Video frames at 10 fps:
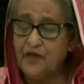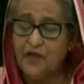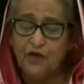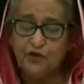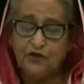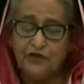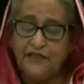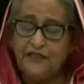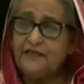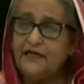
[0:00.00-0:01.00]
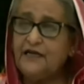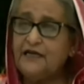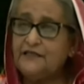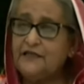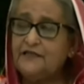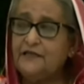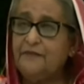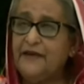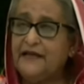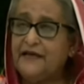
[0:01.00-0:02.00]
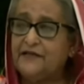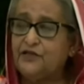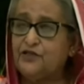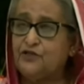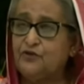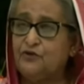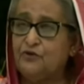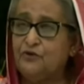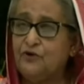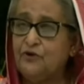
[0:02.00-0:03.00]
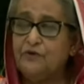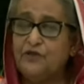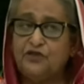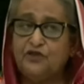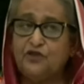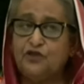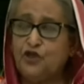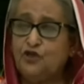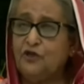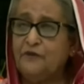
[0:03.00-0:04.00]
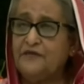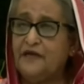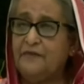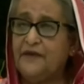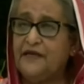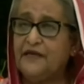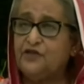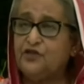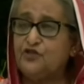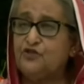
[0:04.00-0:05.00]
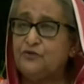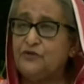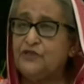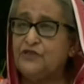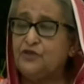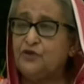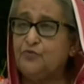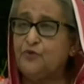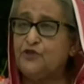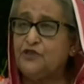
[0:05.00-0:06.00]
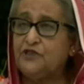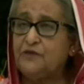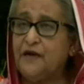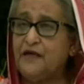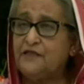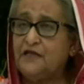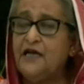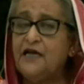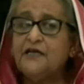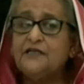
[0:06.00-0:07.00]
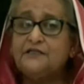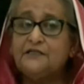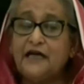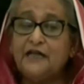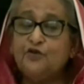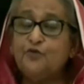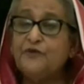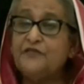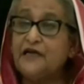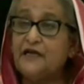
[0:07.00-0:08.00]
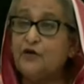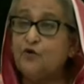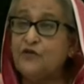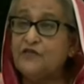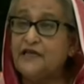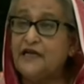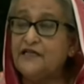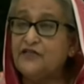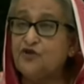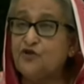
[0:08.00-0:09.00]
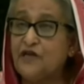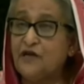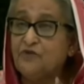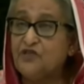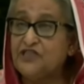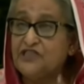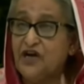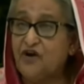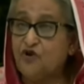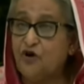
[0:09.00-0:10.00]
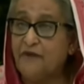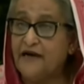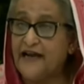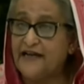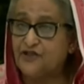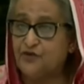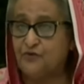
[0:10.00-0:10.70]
তো সেই দিন যারা রাস্তায় রাস্তায় ব্যারিকেড দিচ্ছিল বিশেষ করে চট্টগ্রামে যারা ব্যারিকেড দিচ্ছিল পঁচিশে মার্চ তাদের উপরে যারা গুলি চালিয়েছিল তার মধ্যে জিয়াউর রহমান একজন